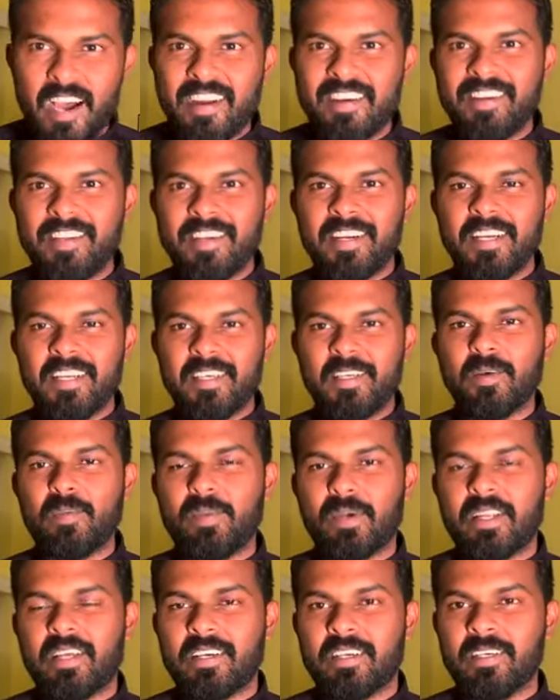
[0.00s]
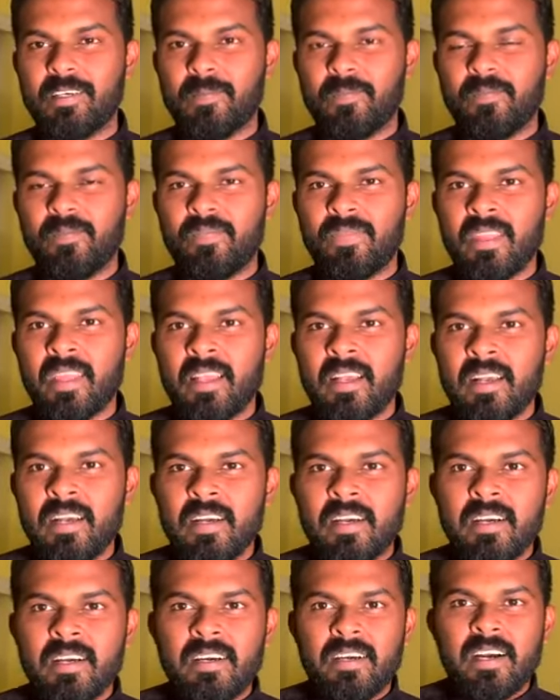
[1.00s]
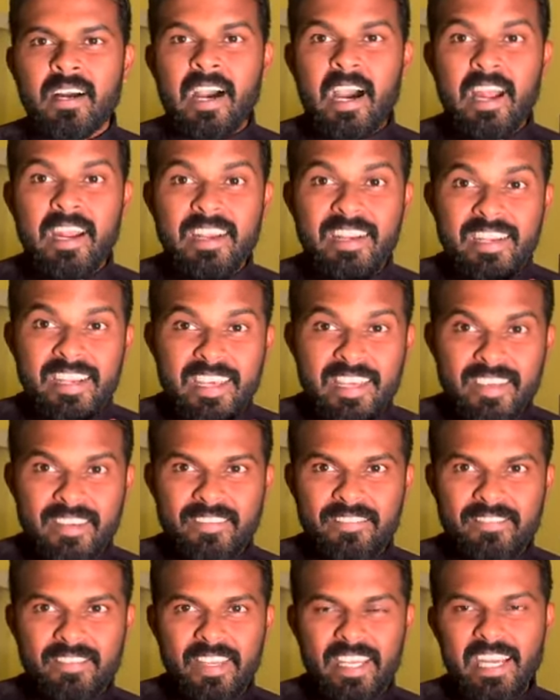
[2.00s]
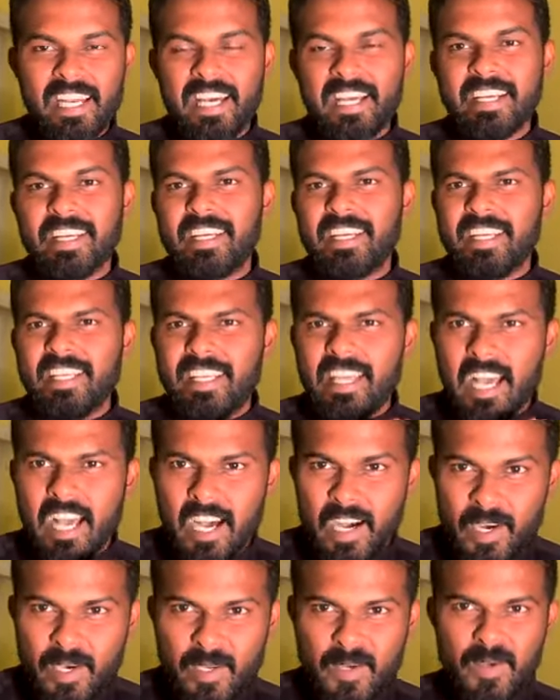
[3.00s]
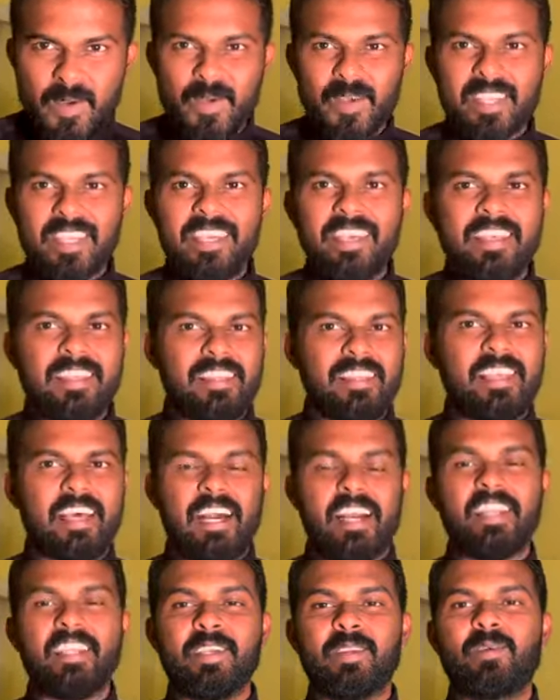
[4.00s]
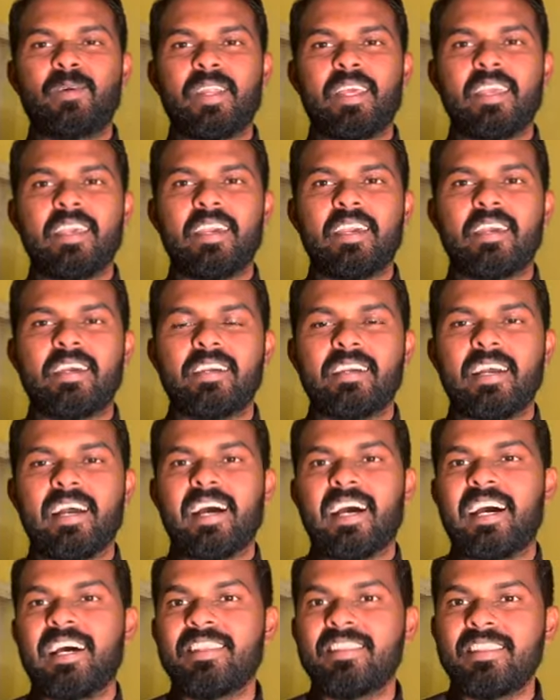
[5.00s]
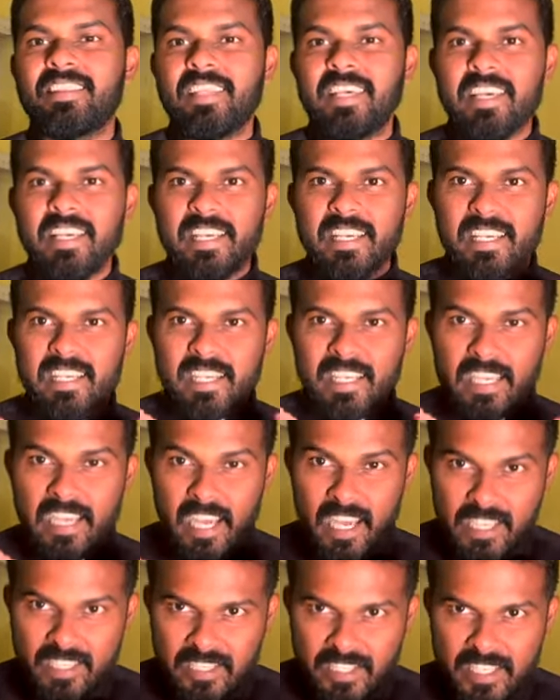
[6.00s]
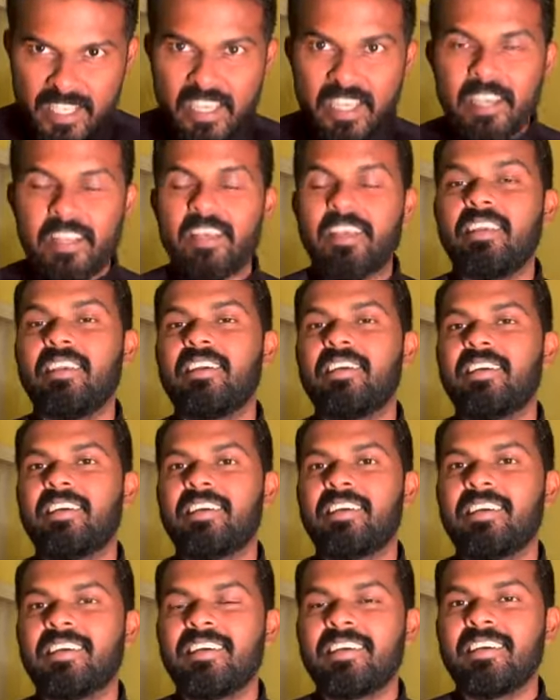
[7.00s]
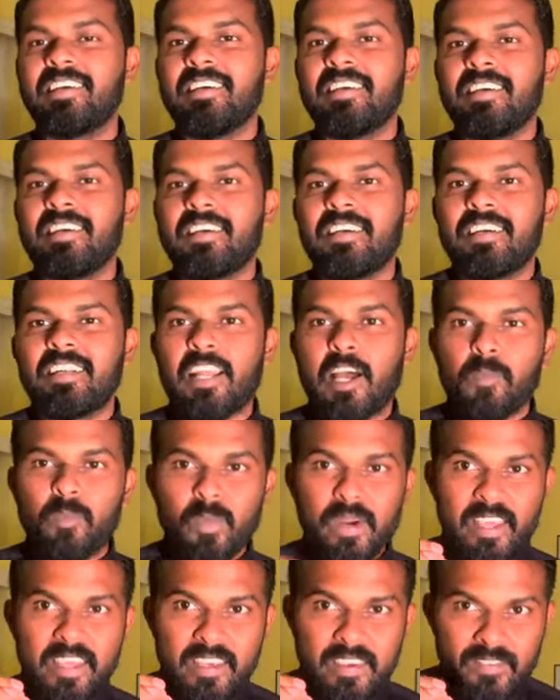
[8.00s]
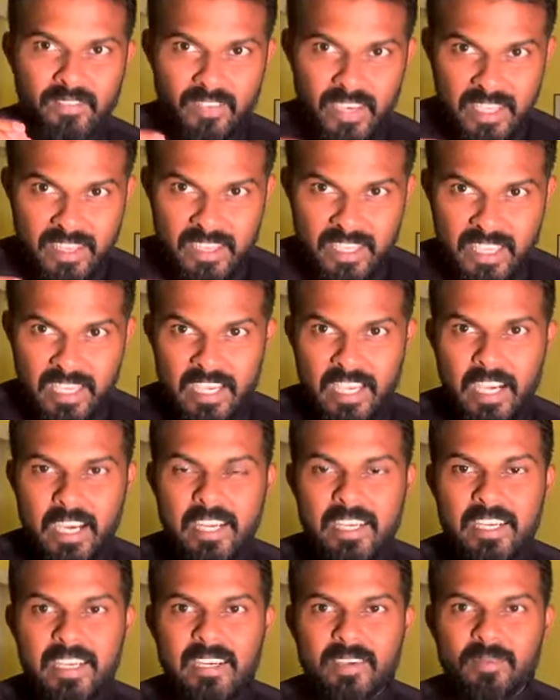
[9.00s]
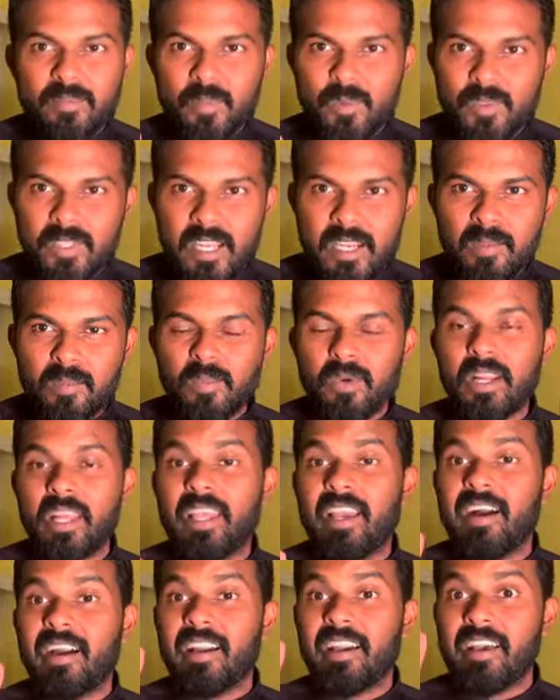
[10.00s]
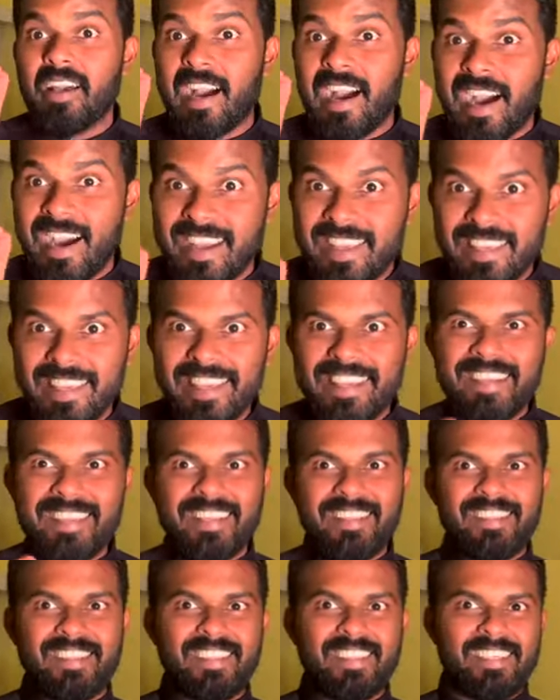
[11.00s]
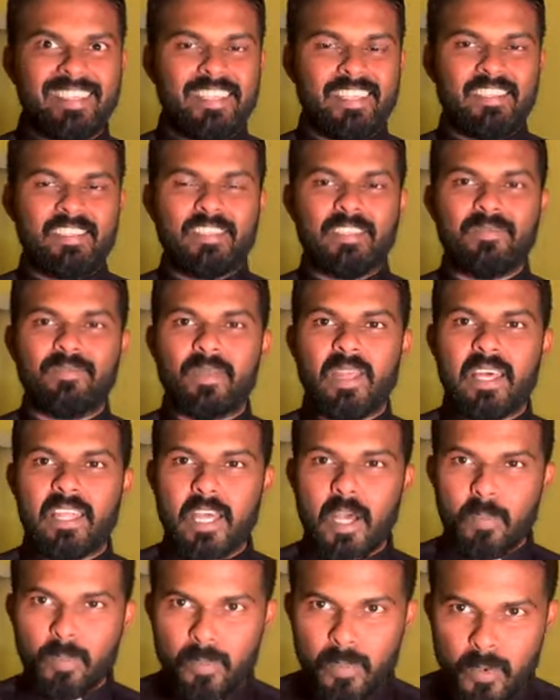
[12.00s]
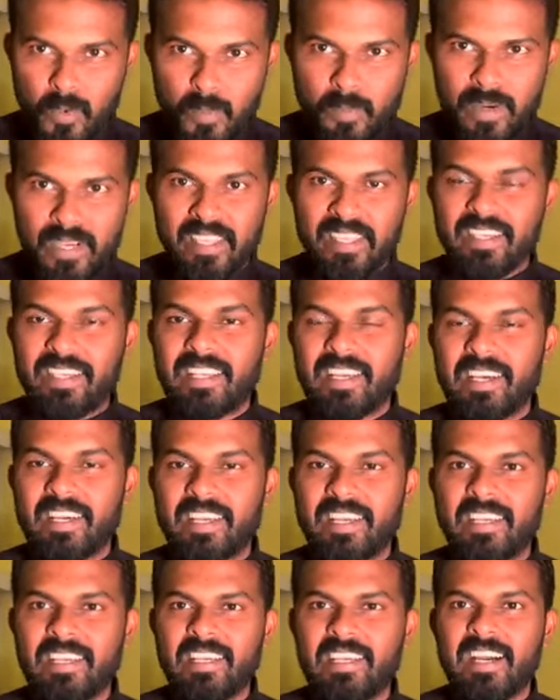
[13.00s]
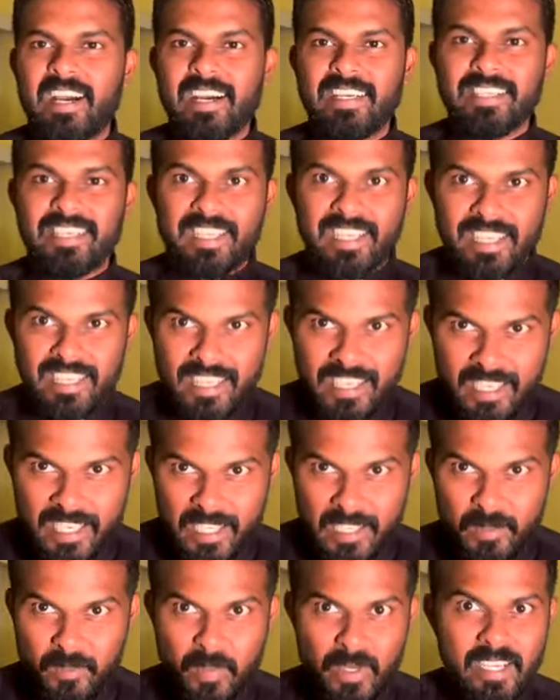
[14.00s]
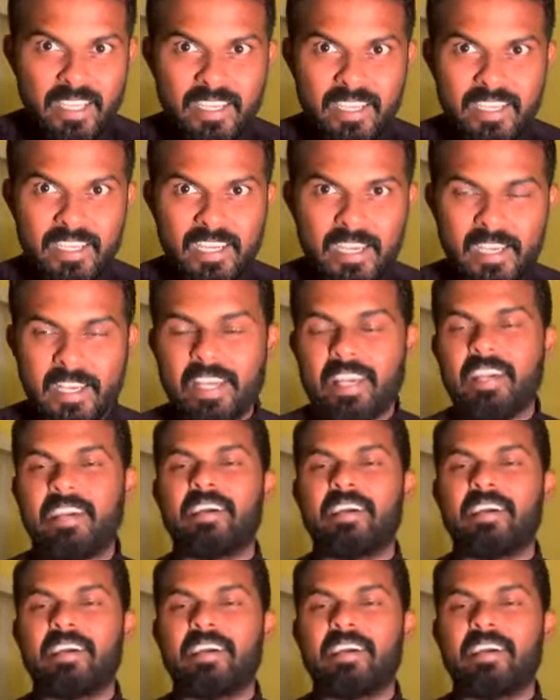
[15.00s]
ஆண்டுகளுக்கு பிறகு அன்னை வேளாங்கண்ணி ஆரோக்கிய தாயினுடைய அந்த காட்சிகளை நம்முடைய வத்திக்கான் முதல் முறையாக அங்கீகரித்திருக்கிறது அதை அப்ரூவ் பண்ணியிருக்கிறாங்க அதை ரெகனைஸ் பண்ணியிருக்கிறாங்க